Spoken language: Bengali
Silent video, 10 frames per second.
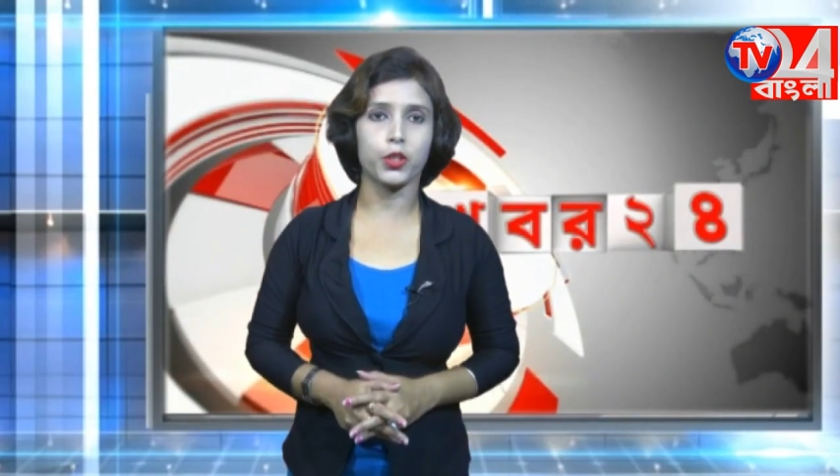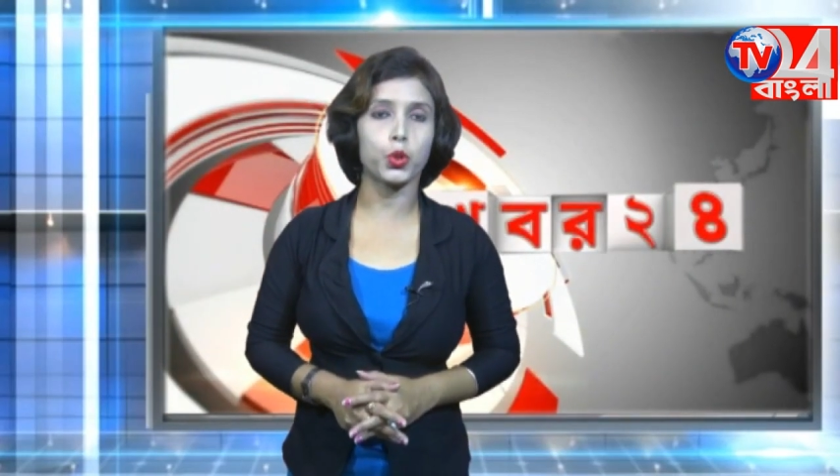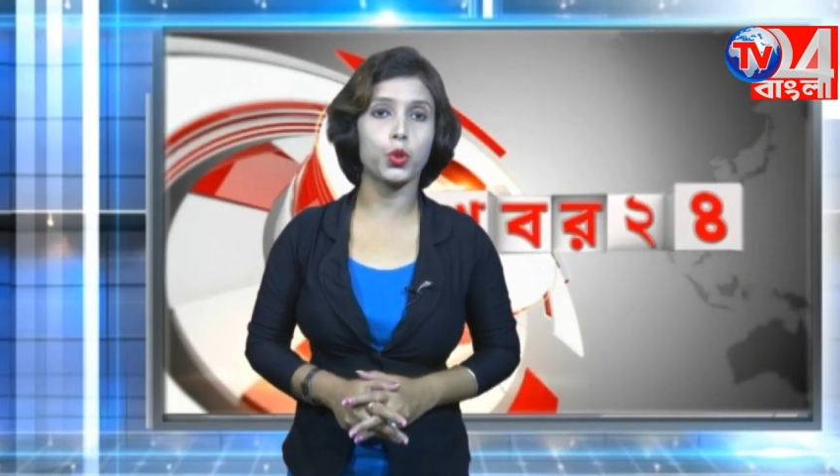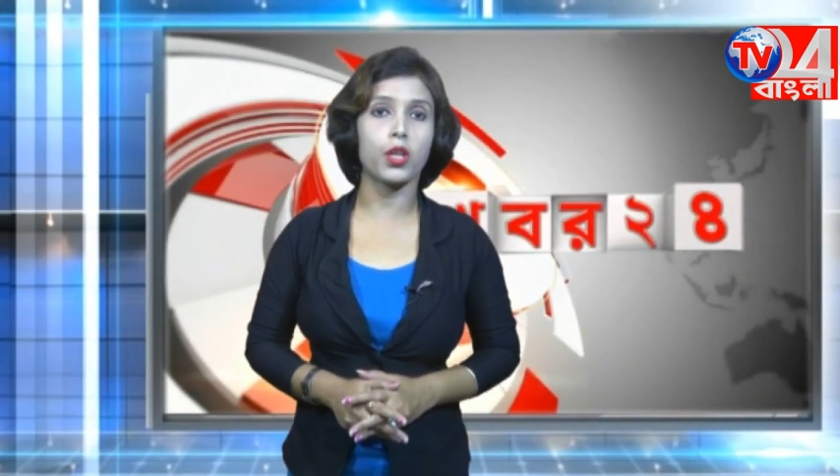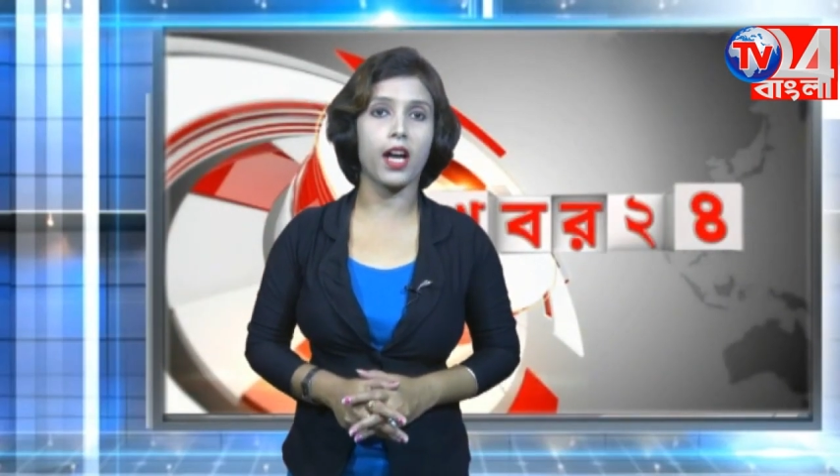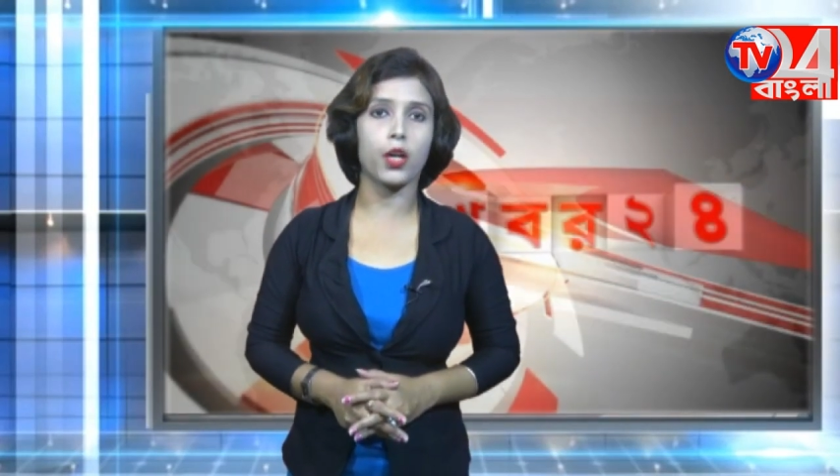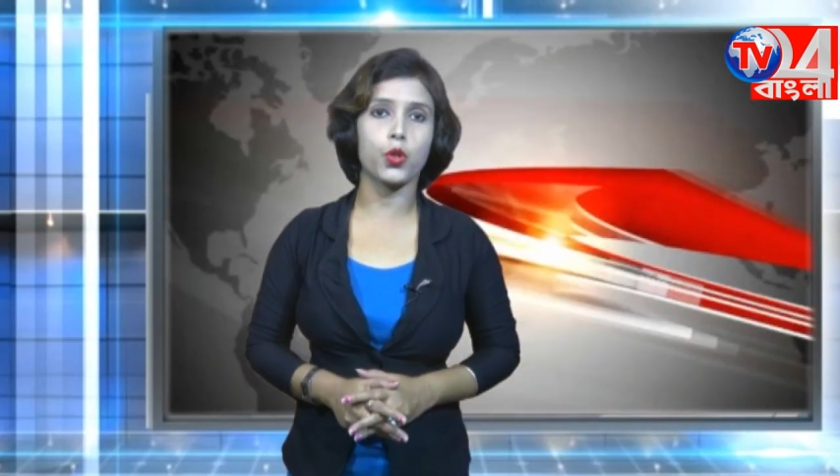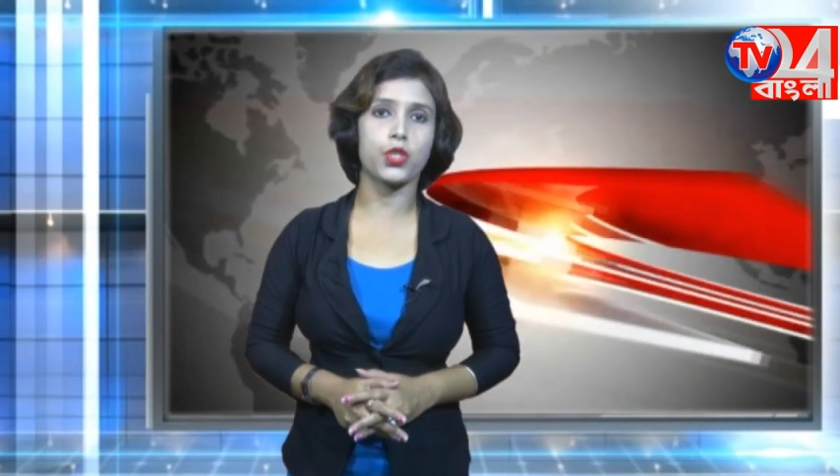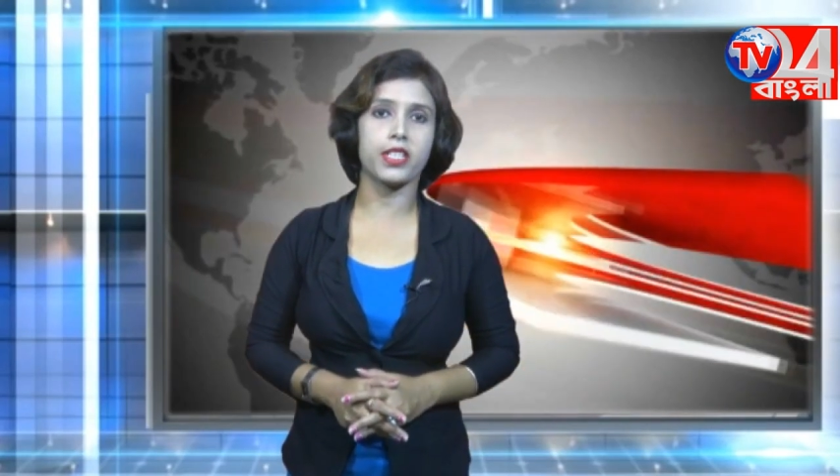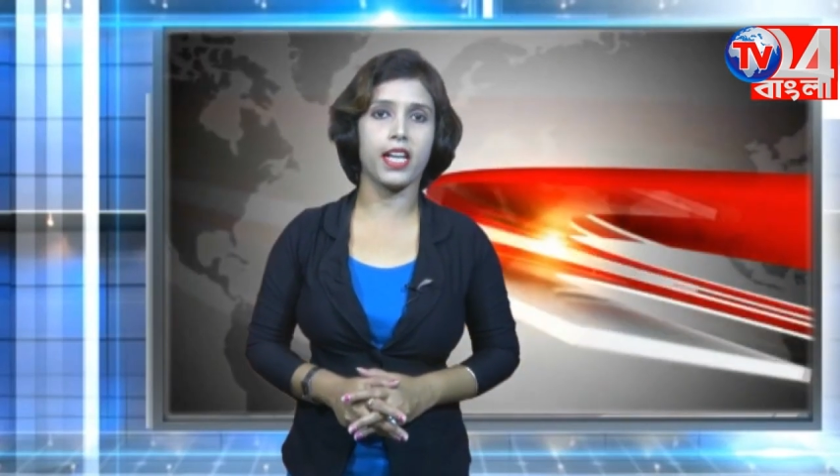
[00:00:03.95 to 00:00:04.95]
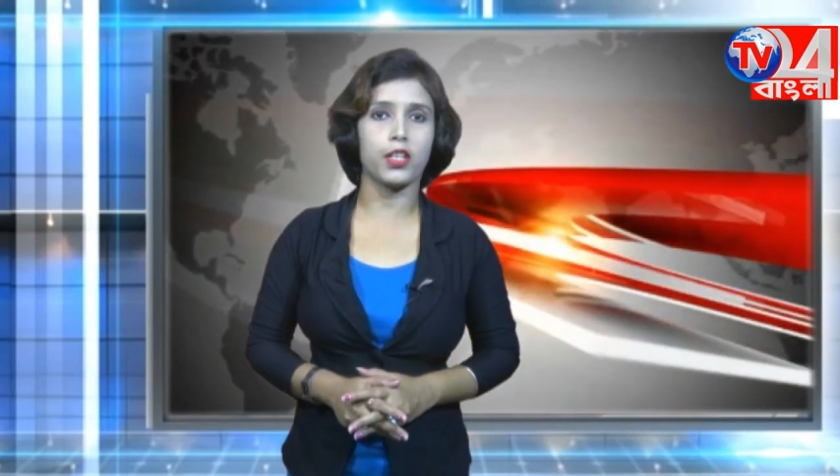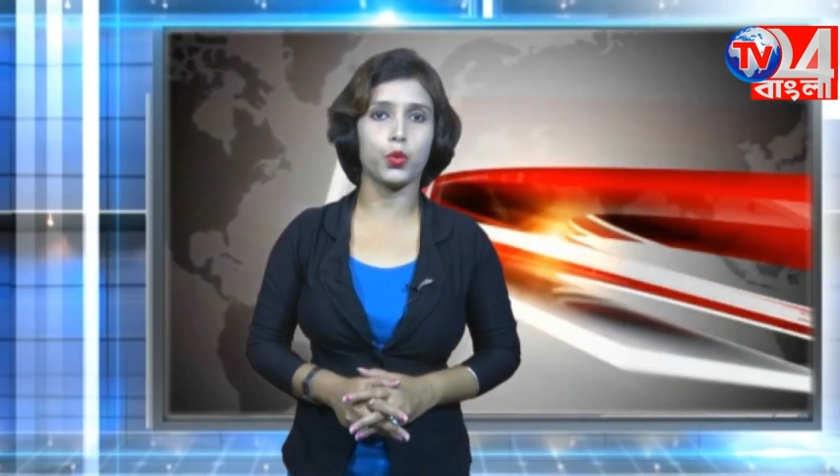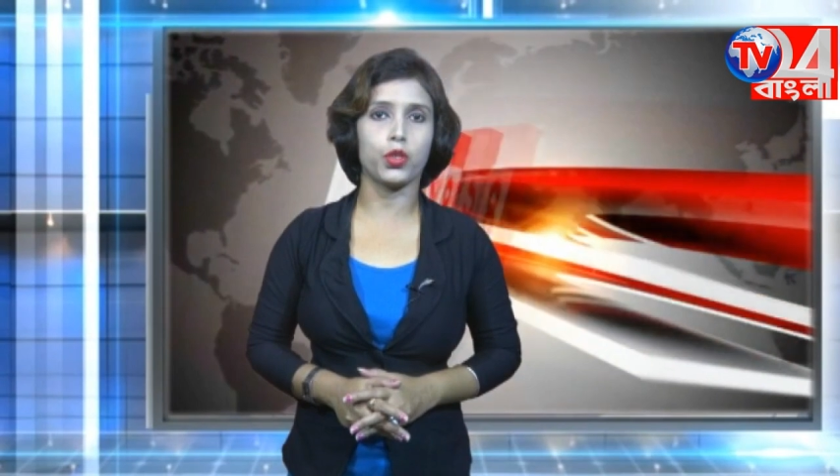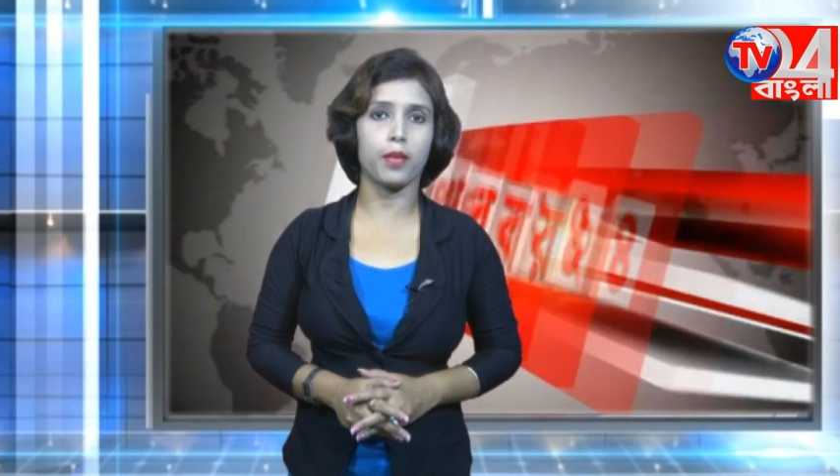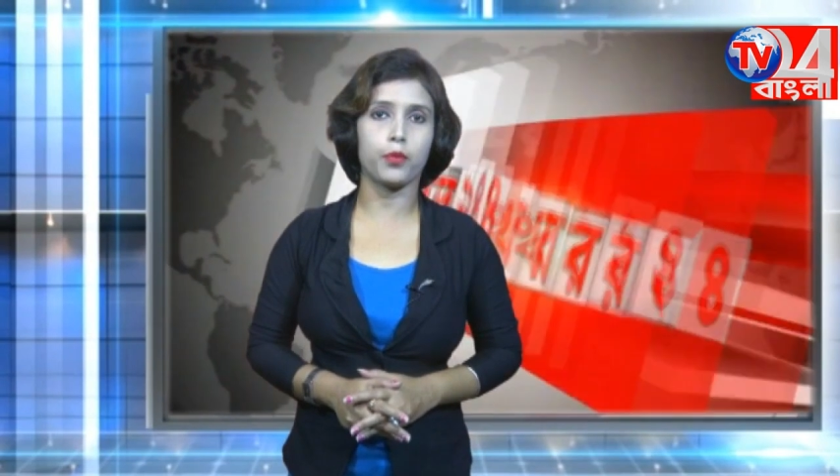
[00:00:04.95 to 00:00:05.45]
শুধু কাগজ দিয়েই
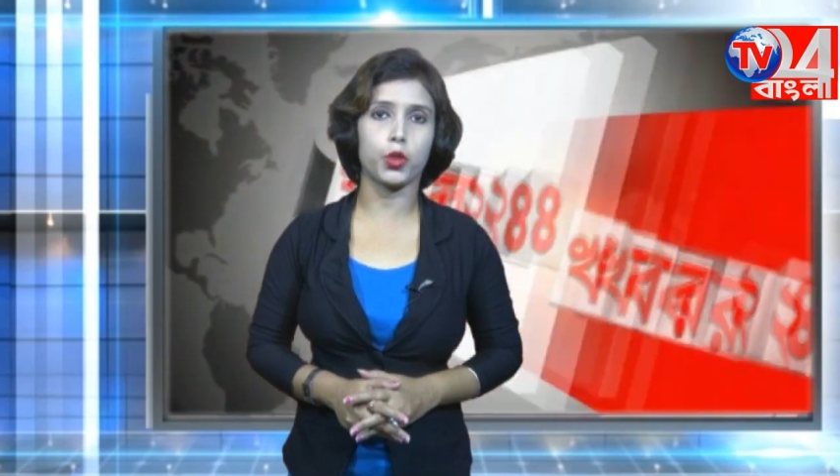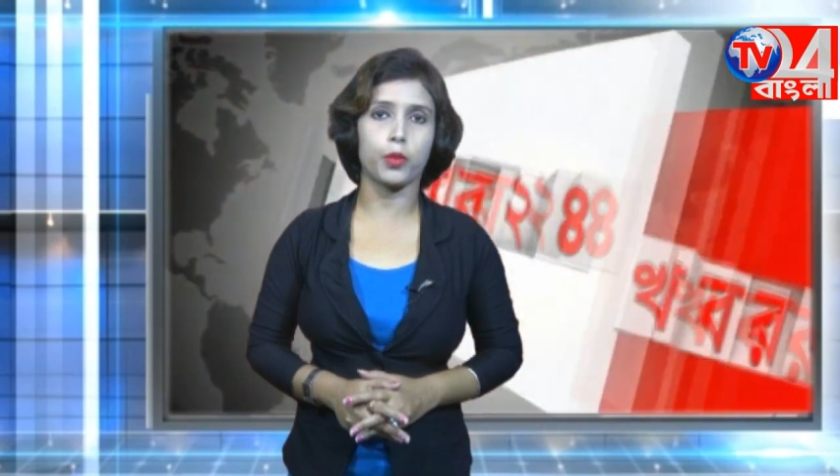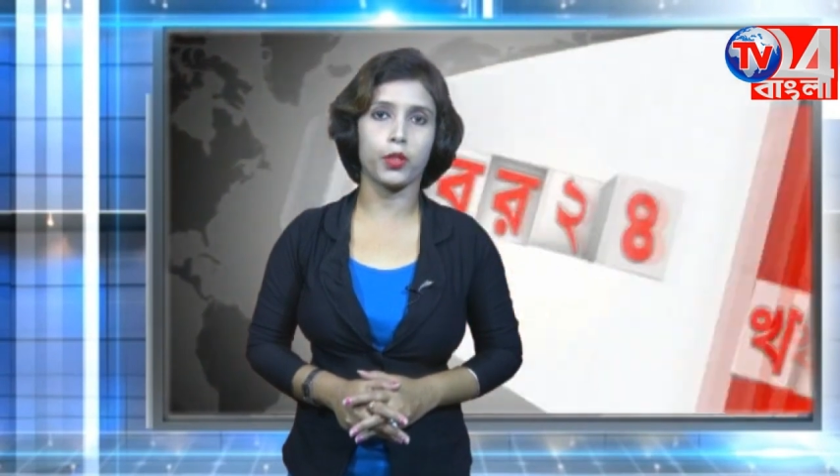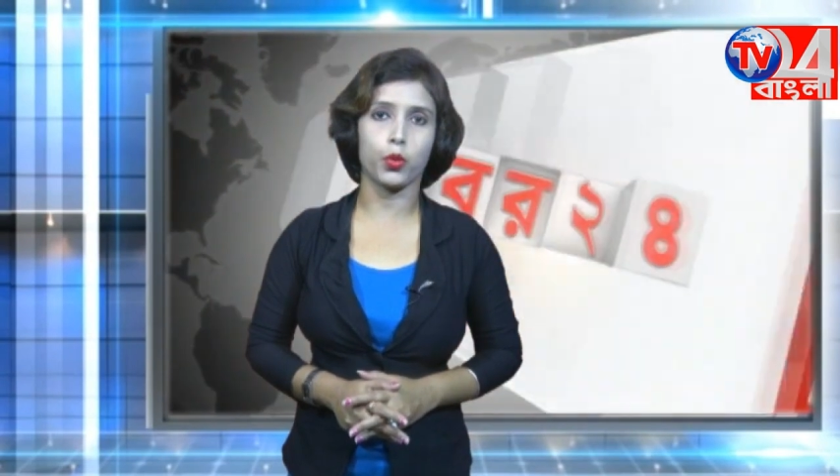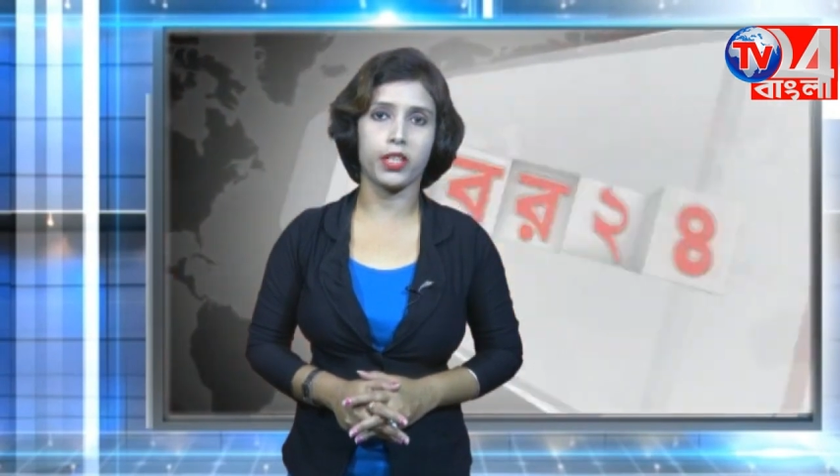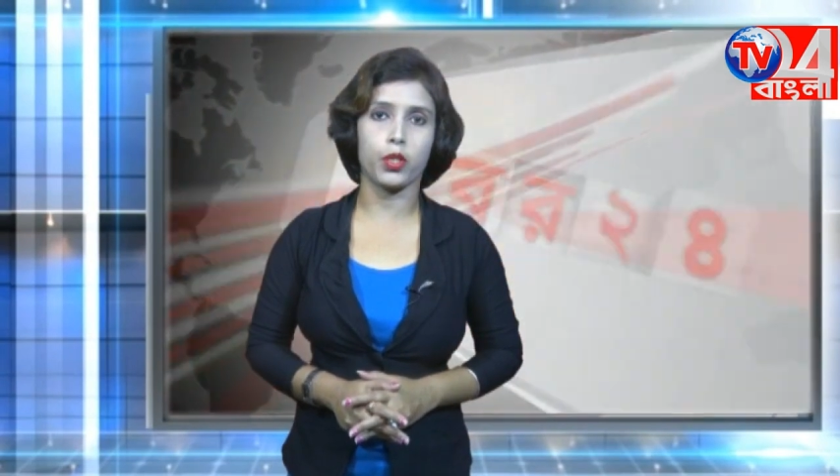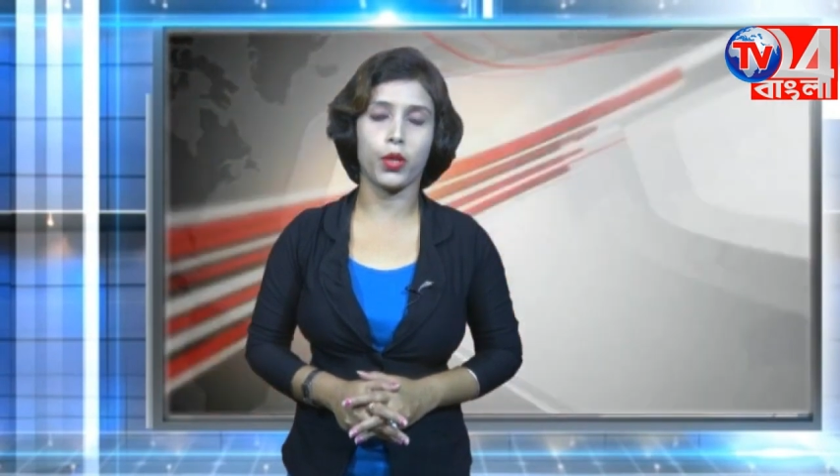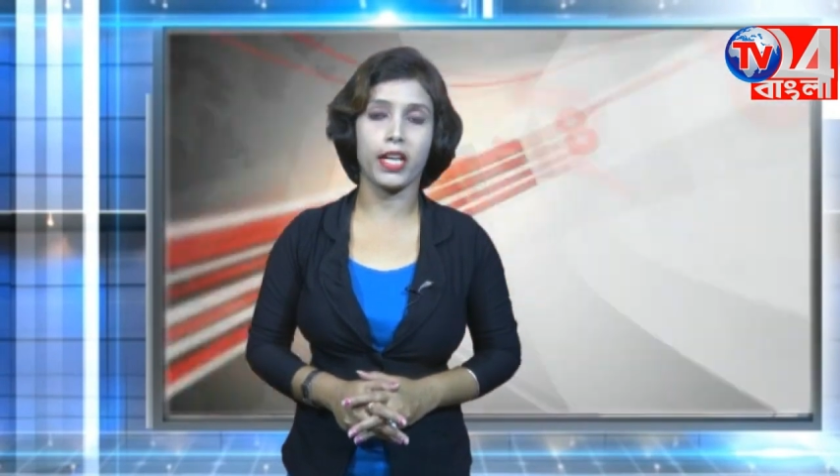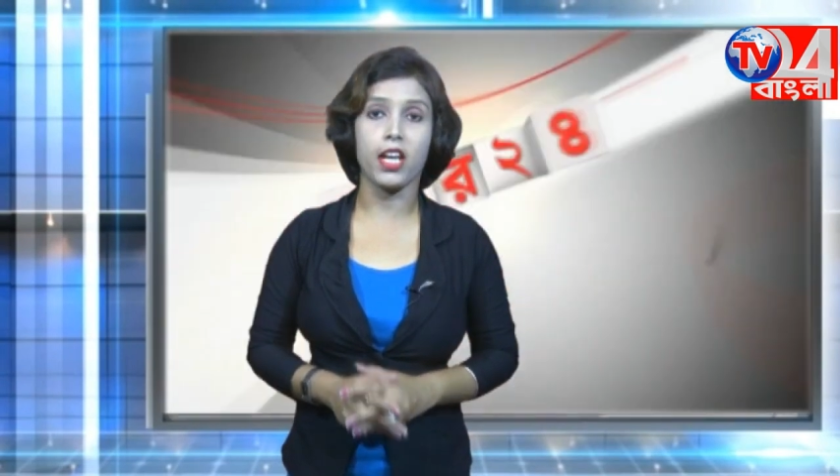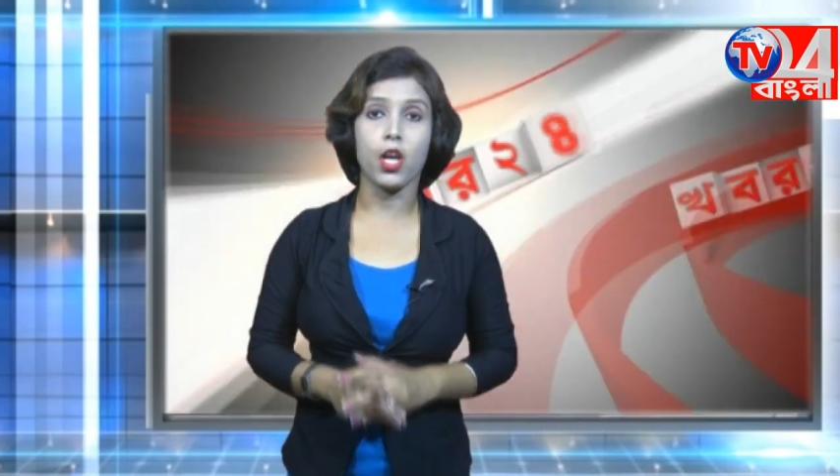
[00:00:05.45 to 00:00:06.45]
দুর্গা প্রতিমা তৈরি করে